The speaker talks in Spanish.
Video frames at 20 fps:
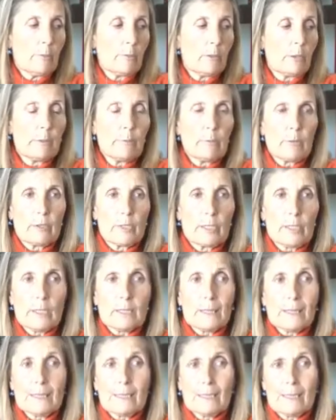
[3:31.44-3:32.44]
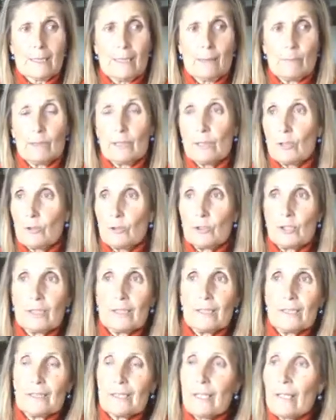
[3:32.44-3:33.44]
el nuevo libro de reglas realmente no
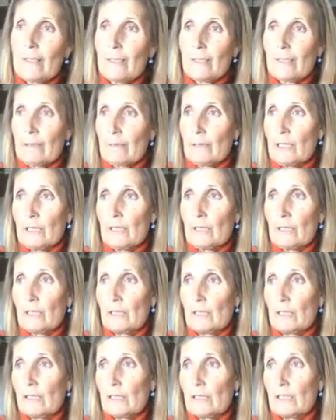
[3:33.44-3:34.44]
tiene nada que ver